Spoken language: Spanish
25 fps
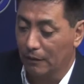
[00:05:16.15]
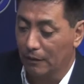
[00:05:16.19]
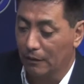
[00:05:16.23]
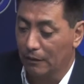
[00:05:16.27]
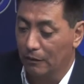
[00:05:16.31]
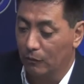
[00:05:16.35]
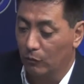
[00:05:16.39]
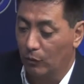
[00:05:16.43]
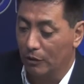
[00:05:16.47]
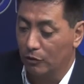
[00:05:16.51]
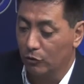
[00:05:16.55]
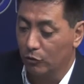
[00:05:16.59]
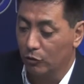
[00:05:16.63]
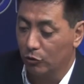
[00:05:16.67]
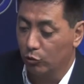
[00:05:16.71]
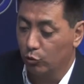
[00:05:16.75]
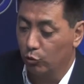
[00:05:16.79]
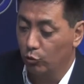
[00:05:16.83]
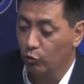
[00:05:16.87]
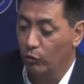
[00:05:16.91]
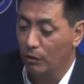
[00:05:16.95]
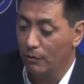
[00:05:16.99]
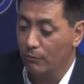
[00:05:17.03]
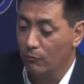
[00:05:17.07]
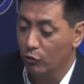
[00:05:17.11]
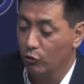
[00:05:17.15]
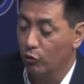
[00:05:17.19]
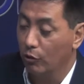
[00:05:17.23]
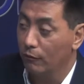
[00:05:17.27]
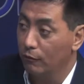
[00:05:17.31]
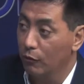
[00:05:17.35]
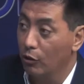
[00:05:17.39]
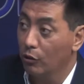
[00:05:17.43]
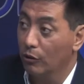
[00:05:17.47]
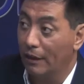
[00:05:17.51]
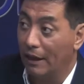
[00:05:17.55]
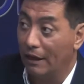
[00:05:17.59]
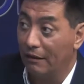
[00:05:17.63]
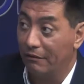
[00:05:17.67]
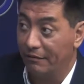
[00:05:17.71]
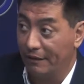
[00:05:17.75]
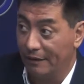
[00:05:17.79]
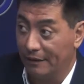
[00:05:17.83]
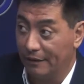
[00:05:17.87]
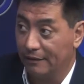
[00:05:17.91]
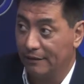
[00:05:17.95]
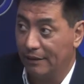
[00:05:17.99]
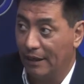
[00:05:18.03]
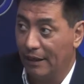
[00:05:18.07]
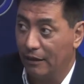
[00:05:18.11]
cuando estuvo el monobloc
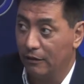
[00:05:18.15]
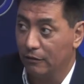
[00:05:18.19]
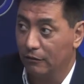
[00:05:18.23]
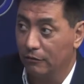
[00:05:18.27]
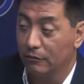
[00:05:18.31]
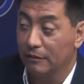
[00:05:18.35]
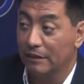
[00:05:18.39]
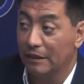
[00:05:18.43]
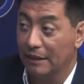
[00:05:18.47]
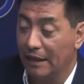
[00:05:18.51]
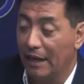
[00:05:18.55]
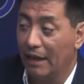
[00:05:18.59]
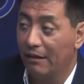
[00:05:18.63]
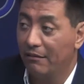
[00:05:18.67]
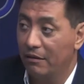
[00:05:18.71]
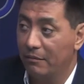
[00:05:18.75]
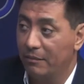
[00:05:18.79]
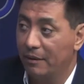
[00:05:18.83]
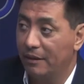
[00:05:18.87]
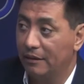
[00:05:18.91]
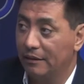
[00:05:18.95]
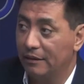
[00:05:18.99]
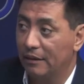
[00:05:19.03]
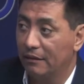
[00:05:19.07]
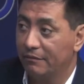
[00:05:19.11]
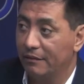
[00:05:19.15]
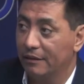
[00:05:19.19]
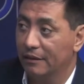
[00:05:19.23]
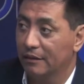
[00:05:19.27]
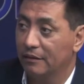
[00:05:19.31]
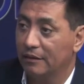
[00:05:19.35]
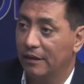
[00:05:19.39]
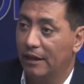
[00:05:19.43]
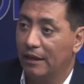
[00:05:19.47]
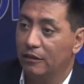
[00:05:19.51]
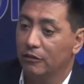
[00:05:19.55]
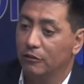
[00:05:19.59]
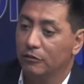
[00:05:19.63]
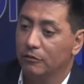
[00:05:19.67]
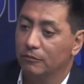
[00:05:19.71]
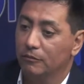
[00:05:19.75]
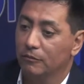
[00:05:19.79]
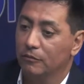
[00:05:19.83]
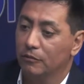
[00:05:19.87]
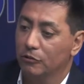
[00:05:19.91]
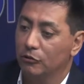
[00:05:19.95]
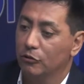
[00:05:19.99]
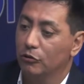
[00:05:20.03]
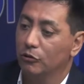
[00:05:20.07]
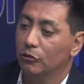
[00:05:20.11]
afectado y gravemente afectado,
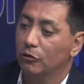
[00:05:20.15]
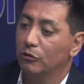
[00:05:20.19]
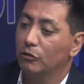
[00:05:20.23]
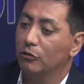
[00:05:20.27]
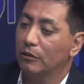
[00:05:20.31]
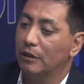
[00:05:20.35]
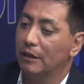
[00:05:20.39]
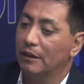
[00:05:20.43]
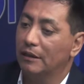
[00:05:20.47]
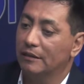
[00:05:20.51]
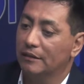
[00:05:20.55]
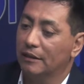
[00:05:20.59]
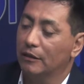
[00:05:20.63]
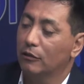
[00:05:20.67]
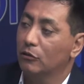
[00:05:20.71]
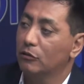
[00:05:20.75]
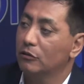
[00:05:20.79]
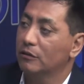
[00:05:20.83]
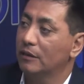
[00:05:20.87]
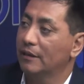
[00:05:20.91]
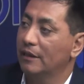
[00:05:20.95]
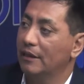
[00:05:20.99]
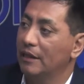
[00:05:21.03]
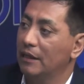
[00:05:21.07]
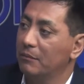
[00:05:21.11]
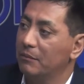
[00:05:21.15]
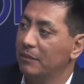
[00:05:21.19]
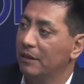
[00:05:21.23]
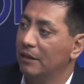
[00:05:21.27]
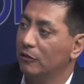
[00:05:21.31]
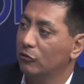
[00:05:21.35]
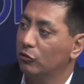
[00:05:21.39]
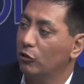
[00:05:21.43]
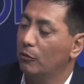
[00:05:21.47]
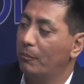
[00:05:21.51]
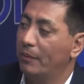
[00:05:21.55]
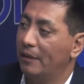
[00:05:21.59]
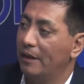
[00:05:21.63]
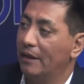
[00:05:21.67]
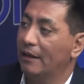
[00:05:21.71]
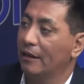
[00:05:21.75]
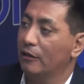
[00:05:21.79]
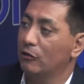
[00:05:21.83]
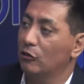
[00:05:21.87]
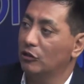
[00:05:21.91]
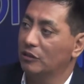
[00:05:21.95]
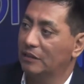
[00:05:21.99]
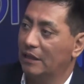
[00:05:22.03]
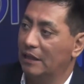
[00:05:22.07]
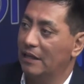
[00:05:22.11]
yo entré con requerimientos para
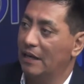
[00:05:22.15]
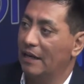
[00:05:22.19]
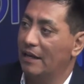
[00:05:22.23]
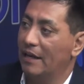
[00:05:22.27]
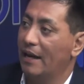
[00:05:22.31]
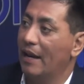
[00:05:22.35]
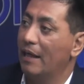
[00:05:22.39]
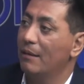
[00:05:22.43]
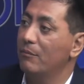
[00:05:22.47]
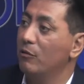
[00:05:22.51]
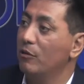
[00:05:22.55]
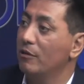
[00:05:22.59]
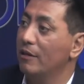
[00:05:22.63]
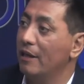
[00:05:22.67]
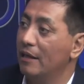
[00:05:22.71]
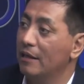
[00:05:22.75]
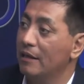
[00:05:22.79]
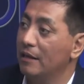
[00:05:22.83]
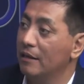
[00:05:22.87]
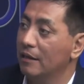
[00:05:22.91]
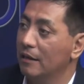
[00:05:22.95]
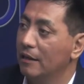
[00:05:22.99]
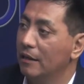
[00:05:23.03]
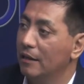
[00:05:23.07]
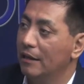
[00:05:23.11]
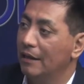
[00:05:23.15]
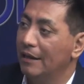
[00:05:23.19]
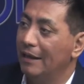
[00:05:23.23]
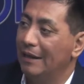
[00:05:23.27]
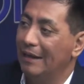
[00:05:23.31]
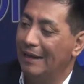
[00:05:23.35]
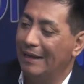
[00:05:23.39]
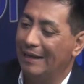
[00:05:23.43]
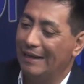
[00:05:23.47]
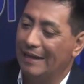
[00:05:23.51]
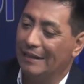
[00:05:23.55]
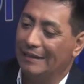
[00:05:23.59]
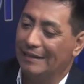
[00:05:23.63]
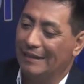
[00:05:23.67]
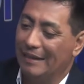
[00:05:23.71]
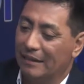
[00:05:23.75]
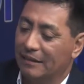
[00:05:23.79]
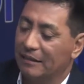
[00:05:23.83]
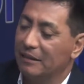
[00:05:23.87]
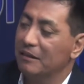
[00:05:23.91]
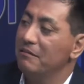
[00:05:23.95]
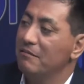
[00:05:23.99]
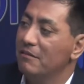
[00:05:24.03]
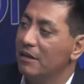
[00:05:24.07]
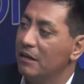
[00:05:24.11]
que nos trasladáramos de ahí. Era
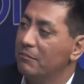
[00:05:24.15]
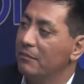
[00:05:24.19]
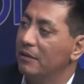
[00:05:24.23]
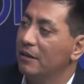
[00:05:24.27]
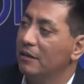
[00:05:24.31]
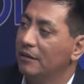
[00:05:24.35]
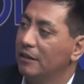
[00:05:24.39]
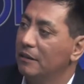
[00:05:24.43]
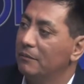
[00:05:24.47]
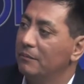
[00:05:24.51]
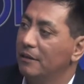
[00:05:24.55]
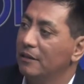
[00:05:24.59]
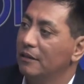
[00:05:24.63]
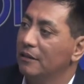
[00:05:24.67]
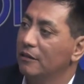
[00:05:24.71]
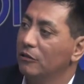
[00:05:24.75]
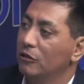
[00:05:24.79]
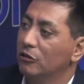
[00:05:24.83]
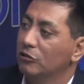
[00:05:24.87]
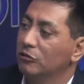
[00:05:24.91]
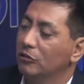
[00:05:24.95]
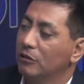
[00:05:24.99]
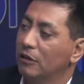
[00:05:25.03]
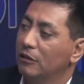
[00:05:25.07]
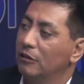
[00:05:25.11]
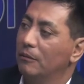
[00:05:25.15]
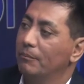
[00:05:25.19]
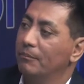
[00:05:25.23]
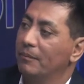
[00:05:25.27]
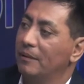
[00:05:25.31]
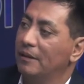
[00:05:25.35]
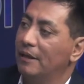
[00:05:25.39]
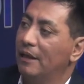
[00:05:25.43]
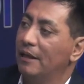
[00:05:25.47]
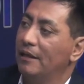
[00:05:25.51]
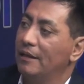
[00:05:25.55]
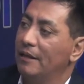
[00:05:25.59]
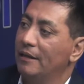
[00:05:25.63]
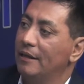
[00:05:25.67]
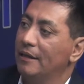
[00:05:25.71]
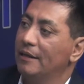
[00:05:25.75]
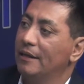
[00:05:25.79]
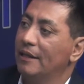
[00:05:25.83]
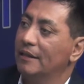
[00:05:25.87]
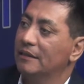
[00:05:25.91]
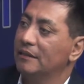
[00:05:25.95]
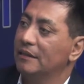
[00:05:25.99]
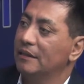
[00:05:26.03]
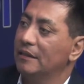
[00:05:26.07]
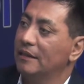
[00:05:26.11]
terriblemente peligroso que el hospital de
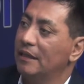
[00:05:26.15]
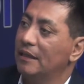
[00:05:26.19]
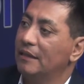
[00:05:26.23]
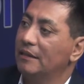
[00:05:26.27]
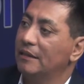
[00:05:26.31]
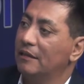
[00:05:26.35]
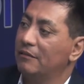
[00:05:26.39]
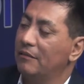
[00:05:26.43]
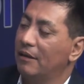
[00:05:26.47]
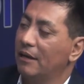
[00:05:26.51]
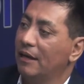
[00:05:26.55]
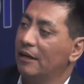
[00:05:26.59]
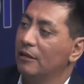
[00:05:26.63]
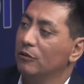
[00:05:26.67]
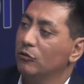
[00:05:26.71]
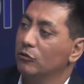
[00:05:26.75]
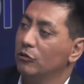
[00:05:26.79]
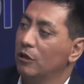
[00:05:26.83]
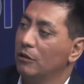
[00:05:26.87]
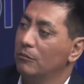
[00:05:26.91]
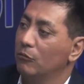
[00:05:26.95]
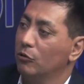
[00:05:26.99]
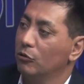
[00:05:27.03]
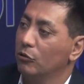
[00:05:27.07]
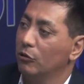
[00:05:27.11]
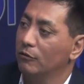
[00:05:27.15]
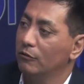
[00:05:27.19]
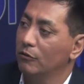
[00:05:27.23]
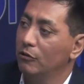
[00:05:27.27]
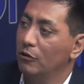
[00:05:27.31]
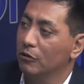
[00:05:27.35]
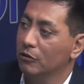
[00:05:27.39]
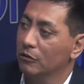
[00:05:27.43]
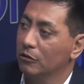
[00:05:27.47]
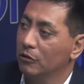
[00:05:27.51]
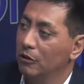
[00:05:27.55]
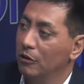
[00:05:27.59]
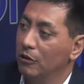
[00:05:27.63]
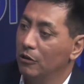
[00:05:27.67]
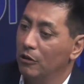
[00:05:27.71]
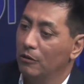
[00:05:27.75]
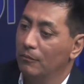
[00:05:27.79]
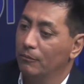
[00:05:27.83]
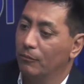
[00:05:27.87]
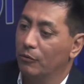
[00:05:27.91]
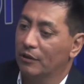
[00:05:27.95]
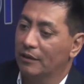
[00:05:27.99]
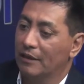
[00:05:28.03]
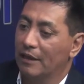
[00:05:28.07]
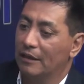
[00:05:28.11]
Arica siguiera trabajando en el monobloc,
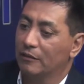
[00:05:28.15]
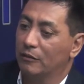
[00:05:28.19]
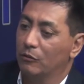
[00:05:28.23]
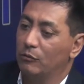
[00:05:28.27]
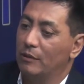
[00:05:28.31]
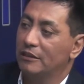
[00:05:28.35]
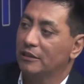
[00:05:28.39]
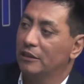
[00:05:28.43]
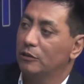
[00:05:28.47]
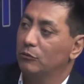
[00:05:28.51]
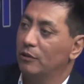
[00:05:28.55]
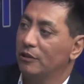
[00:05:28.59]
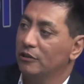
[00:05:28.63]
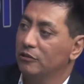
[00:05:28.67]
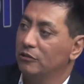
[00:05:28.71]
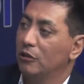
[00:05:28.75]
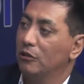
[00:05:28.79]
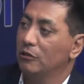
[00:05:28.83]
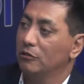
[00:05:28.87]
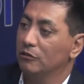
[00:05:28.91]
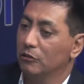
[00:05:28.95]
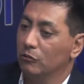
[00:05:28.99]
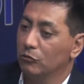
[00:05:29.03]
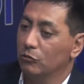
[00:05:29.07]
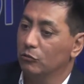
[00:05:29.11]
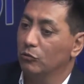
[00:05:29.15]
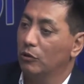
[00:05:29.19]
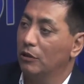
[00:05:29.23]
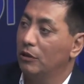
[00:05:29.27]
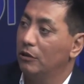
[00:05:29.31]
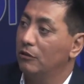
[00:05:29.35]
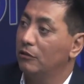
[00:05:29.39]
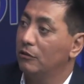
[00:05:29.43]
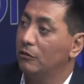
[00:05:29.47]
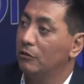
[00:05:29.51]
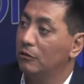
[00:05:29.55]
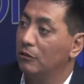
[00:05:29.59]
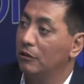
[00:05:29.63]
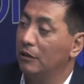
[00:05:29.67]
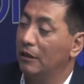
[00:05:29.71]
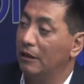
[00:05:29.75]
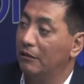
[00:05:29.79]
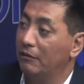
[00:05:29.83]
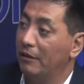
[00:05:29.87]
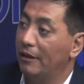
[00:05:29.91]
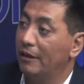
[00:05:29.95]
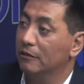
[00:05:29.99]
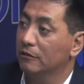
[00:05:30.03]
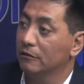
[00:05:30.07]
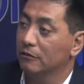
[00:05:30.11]
porque ante una situación de un nuevo
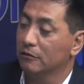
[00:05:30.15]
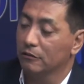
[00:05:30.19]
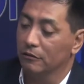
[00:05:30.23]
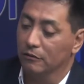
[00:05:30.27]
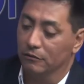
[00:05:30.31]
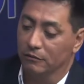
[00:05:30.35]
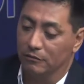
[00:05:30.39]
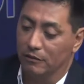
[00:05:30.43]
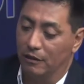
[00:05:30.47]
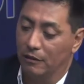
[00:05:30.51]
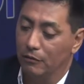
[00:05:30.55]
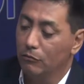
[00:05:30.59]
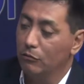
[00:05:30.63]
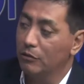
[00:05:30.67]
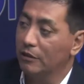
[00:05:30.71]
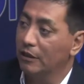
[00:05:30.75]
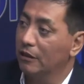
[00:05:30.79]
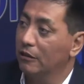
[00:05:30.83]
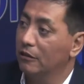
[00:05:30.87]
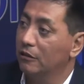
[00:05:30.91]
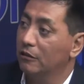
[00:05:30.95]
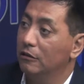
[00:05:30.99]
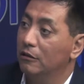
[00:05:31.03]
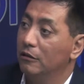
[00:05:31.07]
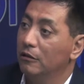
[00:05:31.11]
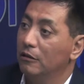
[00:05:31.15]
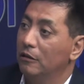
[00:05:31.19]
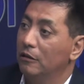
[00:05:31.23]
evento telúrico,